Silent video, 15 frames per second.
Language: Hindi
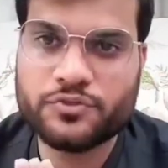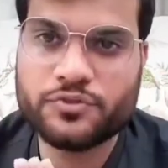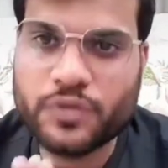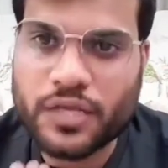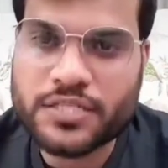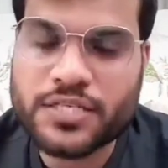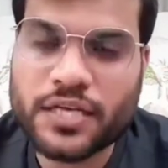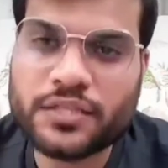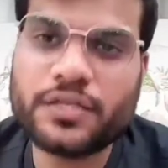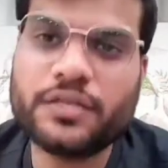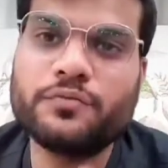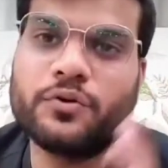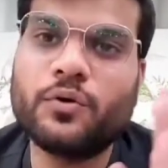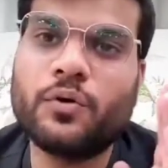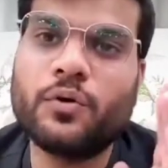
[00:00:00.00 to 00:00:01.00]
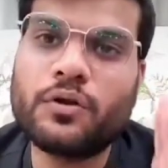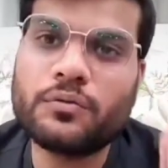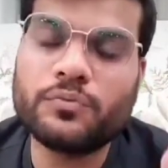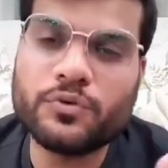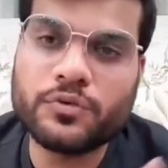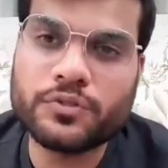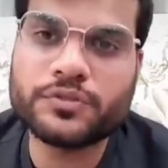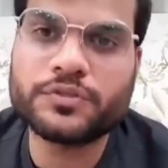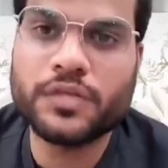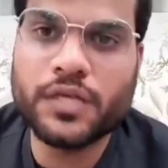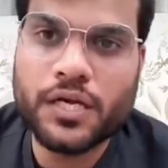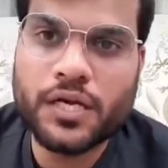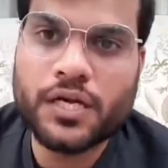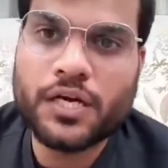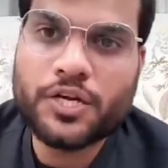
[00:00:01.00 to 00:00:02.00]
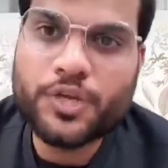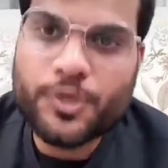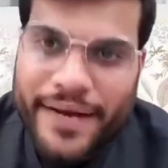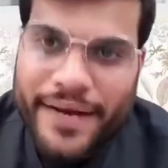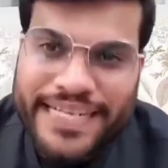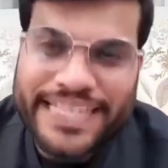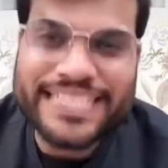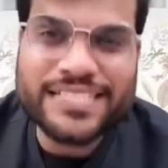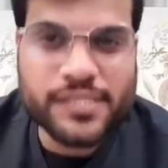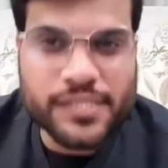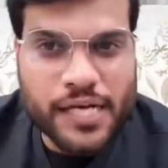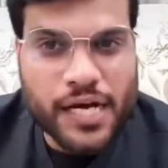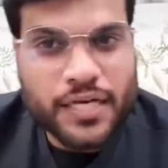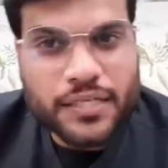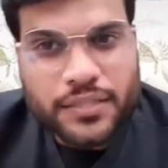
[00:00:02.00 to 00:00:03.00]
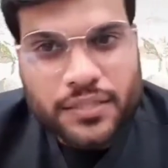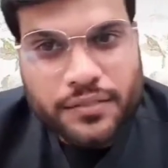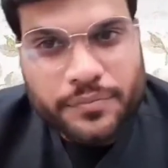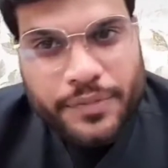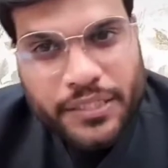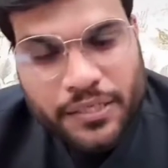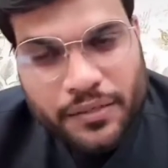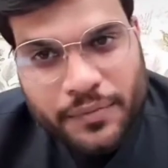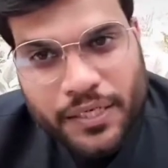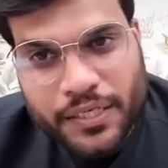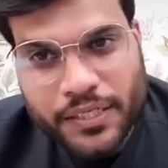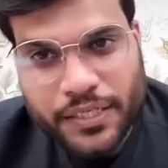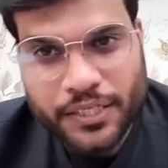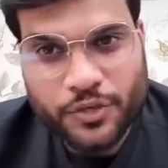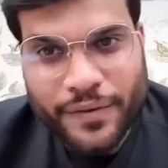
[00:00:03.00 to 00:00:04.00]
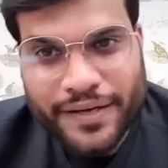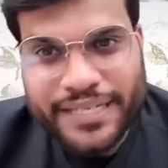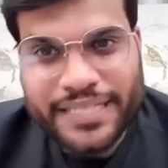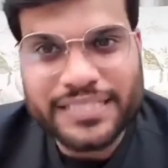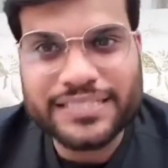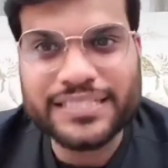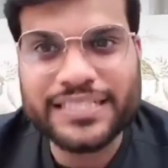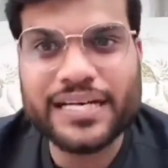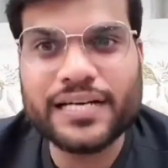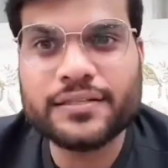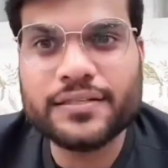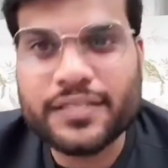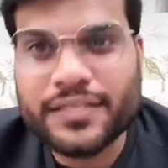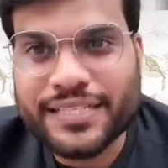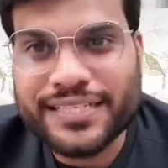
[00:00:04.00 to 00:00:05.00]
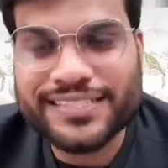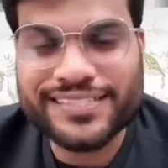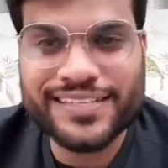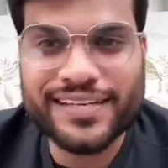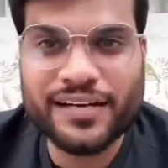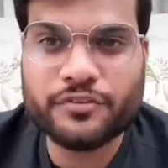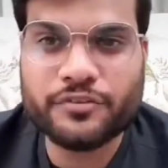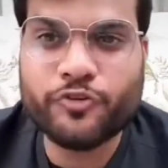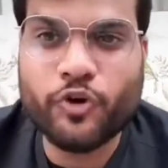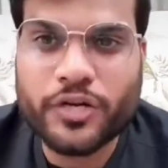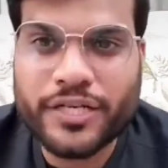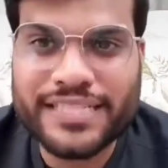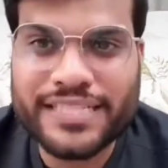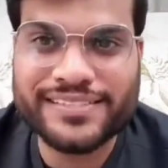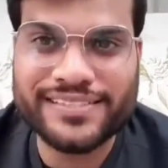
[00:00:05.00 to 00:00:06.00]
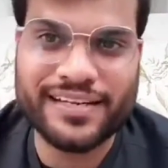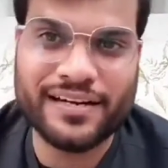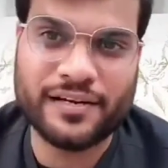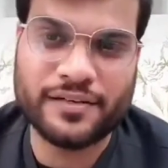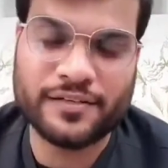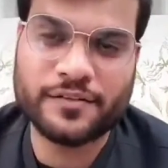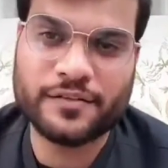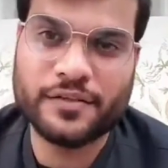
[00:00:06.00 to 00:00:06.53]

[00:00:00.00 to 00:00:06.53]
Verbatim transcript: सुनना चाहते हैं वो ऑलमोस्ट 20 सी तक भी कमा रहे हैं 20 सी आर थर्टी सी आर फोर्टी सी आर